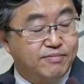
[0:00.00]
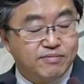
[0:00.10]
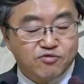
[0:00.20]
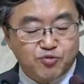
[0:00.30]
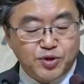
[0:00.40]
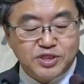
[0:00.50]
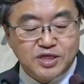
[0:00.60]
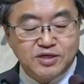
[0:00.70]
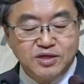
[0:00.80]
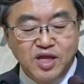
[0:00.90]
두
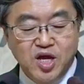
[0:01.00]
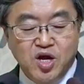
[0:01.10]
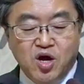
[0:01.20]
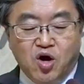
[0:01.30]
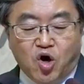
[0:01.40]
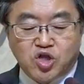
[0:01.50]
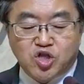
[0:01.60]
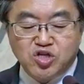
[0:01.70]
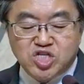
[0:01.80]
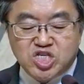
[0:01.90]
번째는
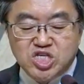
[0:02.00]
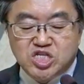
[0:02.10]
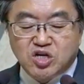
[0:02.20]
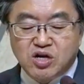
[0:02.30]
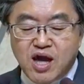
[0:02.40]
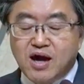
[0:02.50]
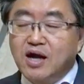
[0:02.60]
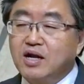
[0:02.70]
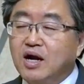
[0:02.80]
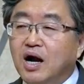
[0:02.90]
어떤 이적을
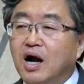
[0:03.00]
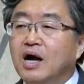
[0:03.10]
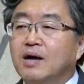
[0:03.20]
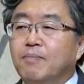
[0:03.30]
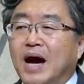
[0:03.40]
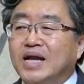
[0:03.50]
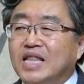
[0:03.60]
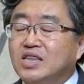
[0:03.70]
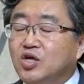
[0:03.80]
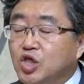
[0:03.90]
행할까
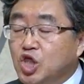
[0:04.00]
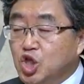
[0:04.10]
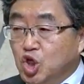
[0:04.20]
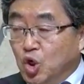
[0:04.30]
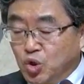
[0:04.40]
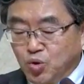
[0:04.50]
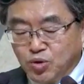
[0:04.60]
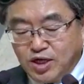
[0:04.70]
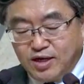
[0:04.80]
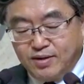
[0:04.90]
바랬던
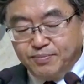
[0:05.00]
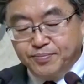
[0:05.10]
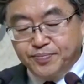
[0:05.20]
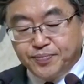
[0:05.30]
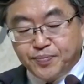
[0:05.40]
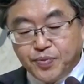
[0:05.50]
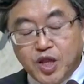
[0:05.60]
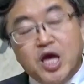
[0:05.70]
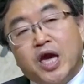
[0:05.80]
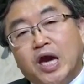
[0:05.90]
연고다.
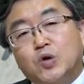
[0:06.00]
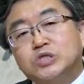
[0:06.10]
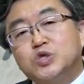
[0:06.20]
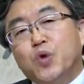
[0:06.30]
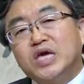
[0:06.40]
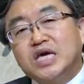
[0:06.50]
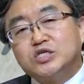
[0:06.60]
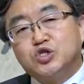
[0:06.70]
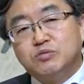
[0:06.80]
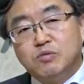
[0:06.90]
헤롯이 왜
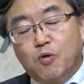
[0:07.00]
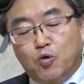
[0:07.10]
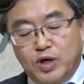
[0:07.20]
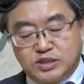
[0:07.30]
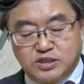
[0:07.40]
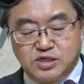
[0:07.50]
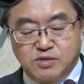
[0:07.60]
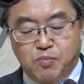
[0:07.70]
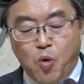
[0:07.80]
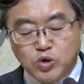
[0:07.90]
예수님을 보고 했을,
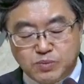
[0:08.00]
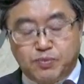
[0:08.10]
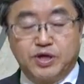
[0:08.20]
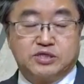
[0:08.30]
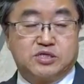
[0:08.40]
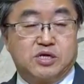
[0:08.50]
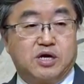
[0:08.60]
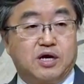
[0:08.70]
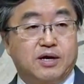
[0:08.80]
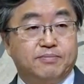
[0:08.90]
보고 싶어
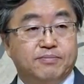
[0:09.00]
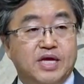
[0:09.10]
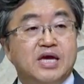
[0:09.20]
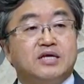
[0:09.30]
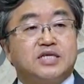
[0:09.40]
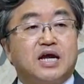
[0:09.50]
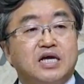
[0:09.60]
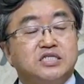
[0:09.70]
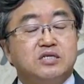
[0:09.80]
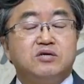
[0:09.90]
했을까? 잘
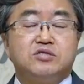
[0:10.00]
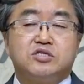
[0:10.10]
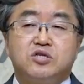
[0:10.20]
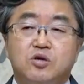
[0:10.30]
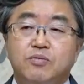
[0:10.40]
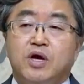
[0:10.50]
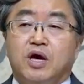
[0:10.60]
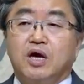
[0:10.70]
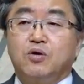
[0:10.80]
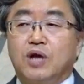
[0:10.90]
아시는 것처럼
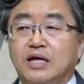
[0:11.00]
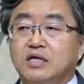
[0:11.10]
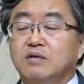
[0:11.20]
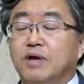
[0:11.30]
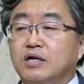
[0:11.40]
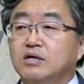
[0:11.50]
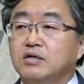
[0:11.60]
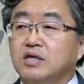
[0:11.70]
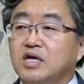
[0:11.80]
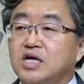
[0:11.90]
헤롯
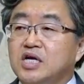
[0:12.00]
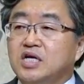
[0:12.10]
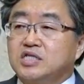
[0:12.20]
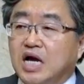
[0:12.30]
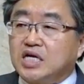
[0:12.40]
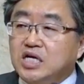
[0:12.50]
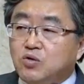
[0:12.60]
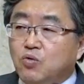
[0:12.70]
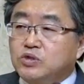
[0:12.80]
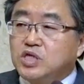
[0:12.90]
안티바는
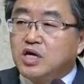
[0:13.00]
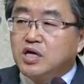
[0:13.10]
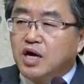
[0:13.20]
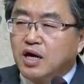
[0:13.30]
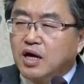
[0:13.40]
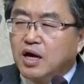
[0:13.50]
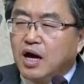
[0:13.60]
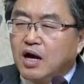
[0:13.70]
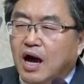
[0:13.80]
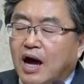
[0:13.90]
자기 동생의
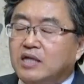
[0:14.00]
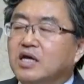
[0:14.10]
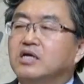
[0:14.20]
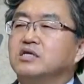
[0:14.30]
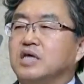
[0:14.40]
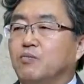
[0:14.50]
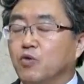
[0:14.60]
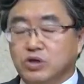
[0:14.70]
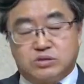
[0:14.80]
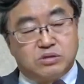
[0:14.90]
아내를
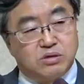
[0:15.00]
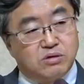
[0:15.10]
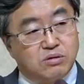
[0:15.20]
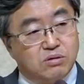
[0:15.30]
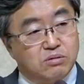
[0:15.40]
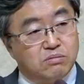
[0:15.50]
사모했어요.